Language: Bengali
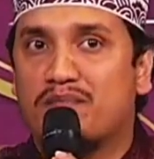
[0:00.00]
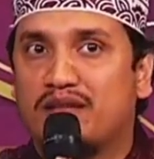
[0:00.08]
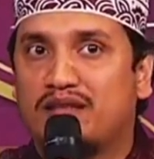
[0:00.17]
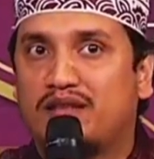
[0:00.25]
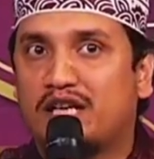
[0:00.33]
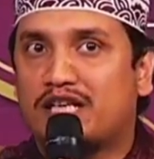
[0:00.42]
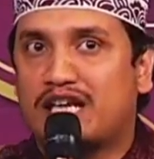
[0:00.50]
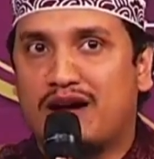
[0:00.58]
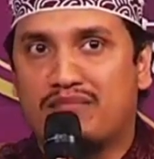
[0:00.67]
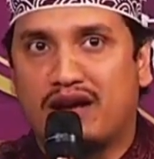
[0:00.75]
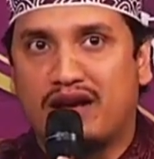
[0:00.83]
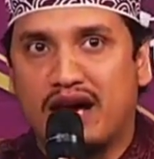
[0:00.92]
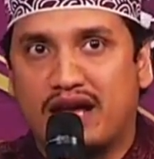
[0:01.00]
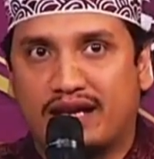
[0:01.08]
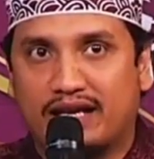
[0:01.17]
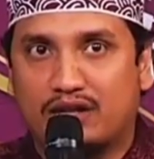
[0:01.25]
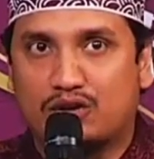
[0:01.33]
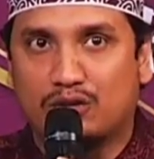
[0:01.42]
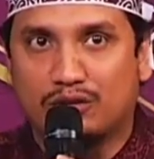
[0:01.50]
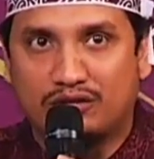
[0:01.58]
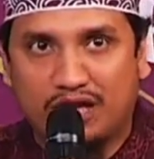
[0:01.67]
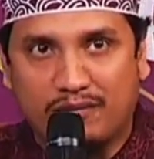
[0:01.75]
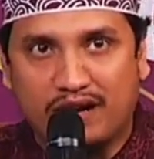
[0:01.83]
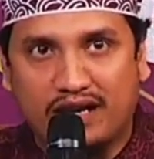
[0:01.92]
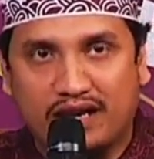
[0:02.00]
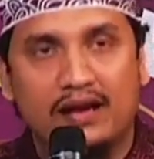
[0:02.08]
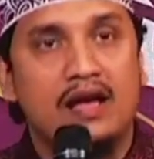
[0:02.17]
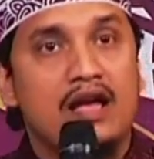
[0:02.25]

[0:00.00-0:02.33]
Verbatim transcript: বিদ্বেষ আমরা না রেখে চলতে পারি